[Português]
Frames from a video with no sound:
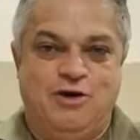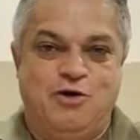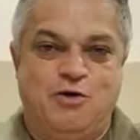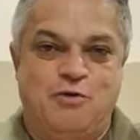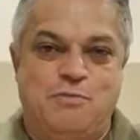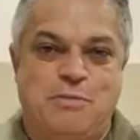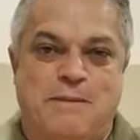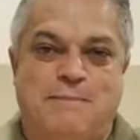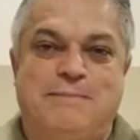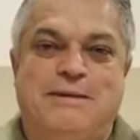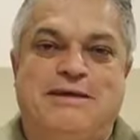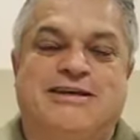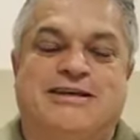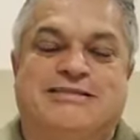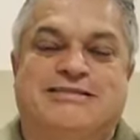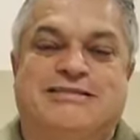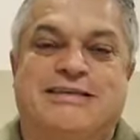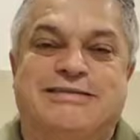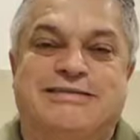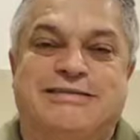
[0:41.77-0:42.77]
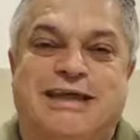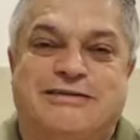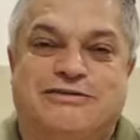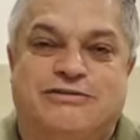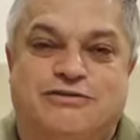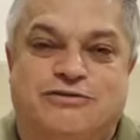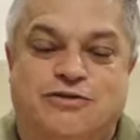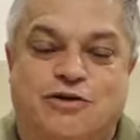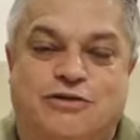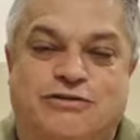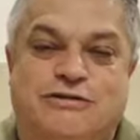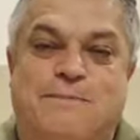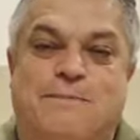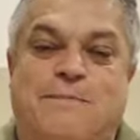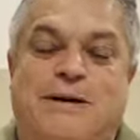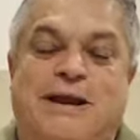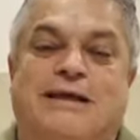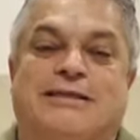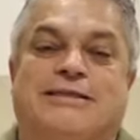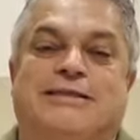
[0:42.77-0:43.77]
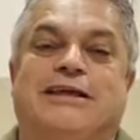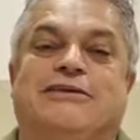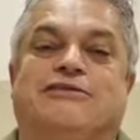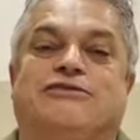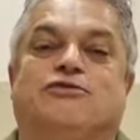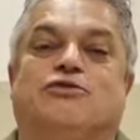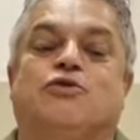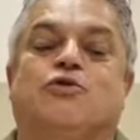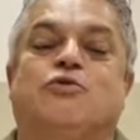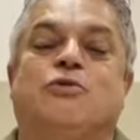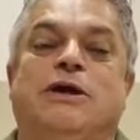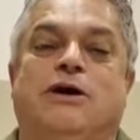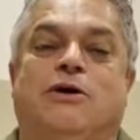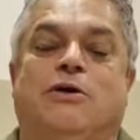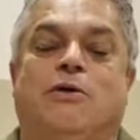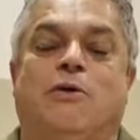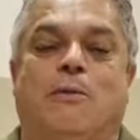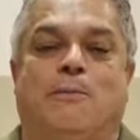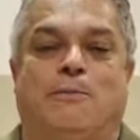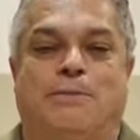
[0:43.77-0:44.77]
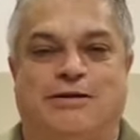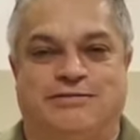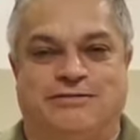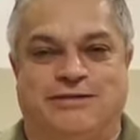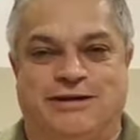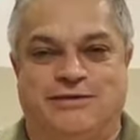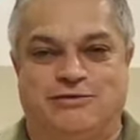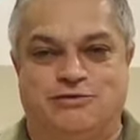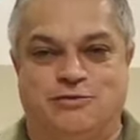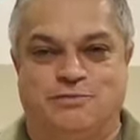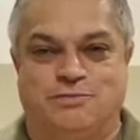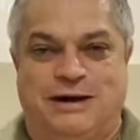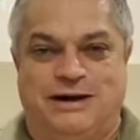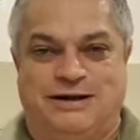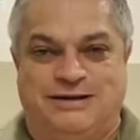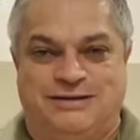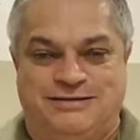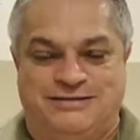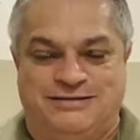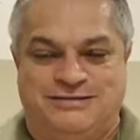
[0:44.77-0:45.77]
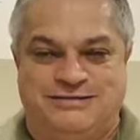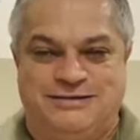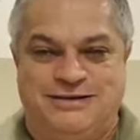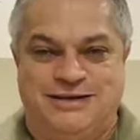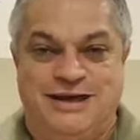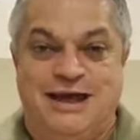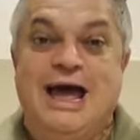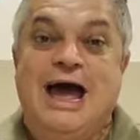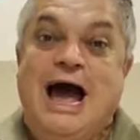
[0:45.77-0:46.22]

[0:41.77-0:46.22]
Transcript: Uma mídia tendenciosa para destruir o presidente do país.